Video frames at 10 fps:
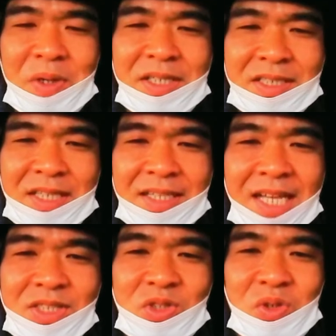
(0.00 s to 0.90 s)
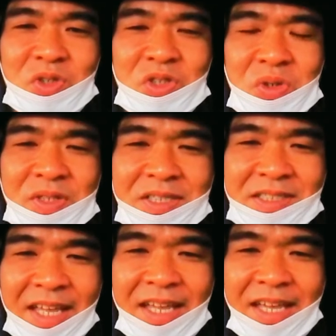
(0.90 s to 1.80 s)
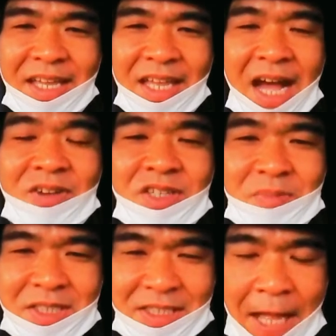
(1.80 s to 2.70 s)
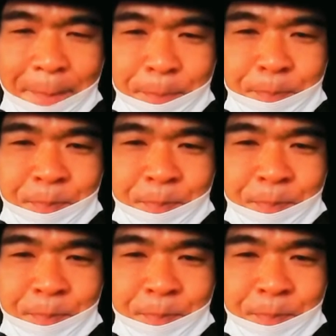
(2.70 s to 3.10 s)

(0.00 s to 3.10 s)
ですね、南城市をですね、えー、歩きました。